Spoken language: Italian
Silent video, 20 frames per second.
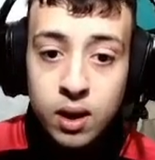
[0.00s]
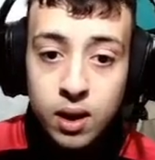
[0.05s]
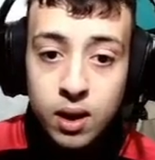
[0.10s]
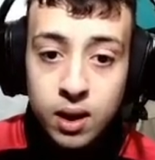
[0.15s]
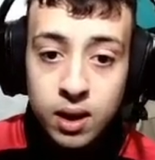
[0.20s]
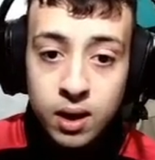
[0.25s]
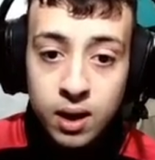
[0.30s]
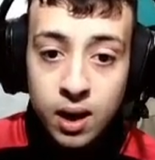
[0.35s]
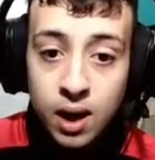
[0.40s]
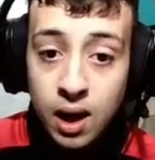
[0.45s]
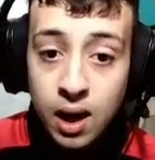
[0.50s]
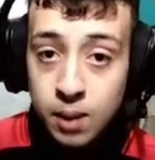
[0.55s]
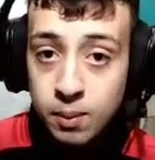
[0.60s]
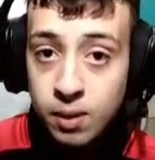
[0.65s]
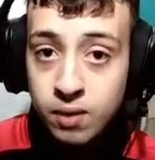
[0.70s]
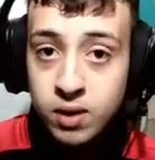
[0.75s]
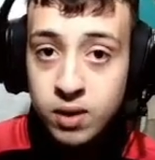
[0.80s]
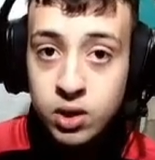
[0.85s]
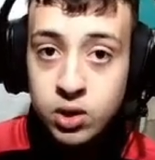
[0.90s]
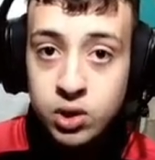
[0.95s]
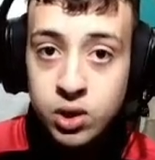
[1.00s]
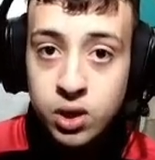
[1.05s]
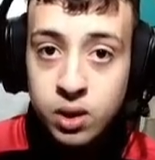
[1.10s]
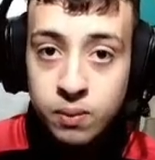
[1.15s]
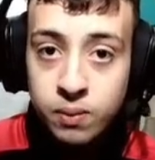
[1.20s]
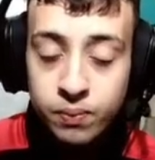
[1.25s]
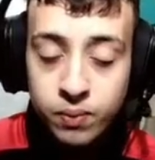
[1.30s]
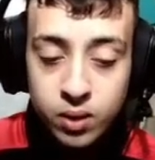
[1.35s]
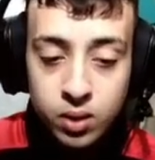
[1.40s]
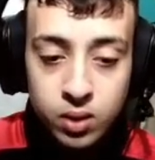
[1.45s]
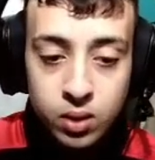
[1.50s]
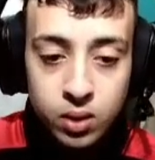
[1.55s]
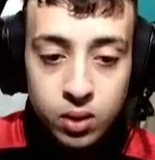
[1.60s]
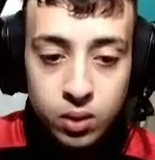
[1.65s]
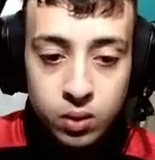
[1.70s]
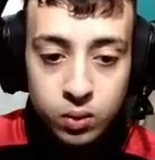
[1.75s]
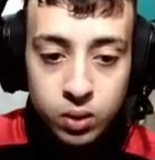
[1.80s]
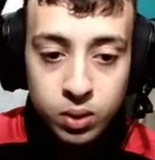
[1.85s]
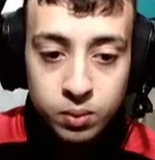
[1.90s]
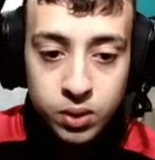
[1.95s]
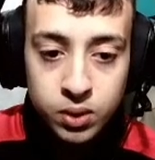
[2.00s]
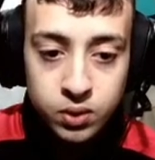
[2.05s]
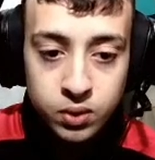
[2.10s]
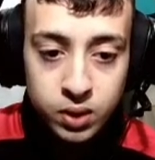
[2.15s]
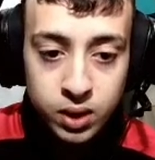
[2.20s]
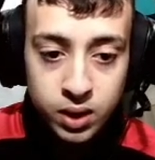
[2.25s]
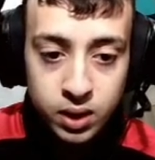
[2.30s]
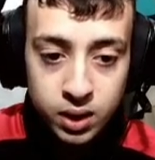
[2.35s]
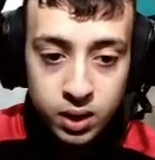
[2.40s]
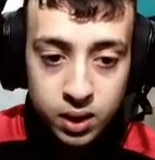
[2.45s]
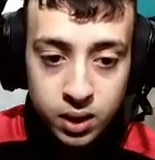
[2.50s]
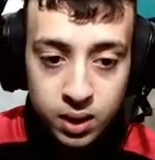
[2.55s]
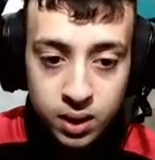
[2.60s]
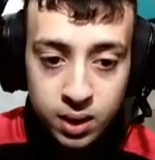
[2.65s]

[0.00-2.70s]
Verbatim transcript: e che ama vincere una persona che è